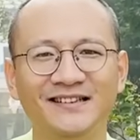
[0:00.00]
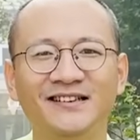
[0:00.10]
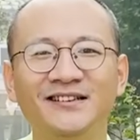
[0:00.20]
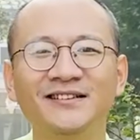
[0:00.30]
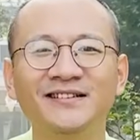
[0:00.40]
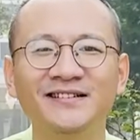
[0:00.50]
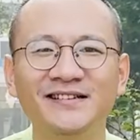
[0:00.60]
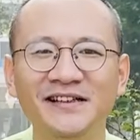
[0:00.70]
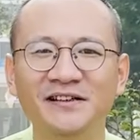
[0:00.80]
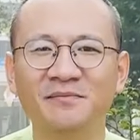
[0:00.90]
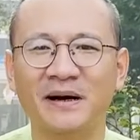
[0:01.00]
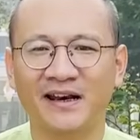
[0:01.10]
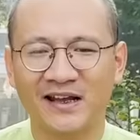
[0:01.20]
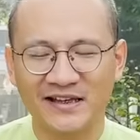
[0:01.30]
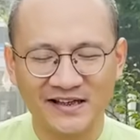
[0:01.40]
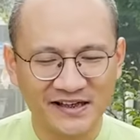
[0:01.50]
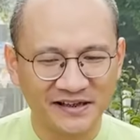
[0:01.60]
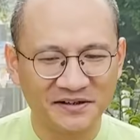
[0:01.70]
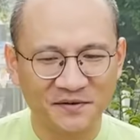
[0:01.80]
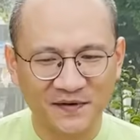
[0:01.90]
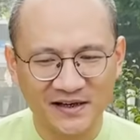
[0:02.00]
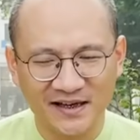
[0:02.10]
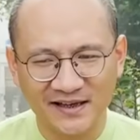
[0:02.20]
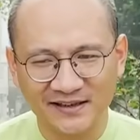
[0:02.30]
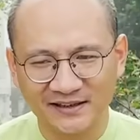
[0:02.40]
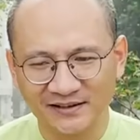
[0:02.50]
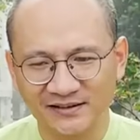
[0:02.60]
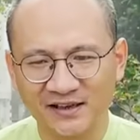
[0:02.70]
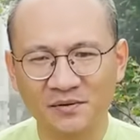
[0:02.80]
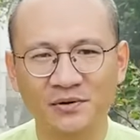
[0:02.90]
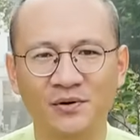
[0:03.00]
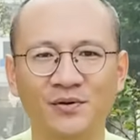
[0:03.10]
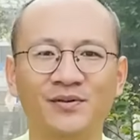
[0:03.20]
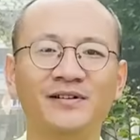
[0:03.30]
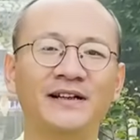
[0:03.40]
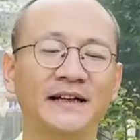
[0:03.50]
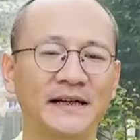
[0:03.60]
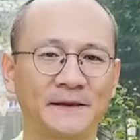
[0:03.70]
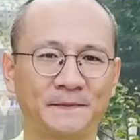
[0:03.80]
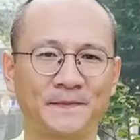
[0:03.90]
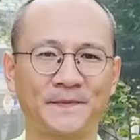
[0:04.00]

thì tự nhiên bạn lại nhìn được vấn đề từ góc độ của người khác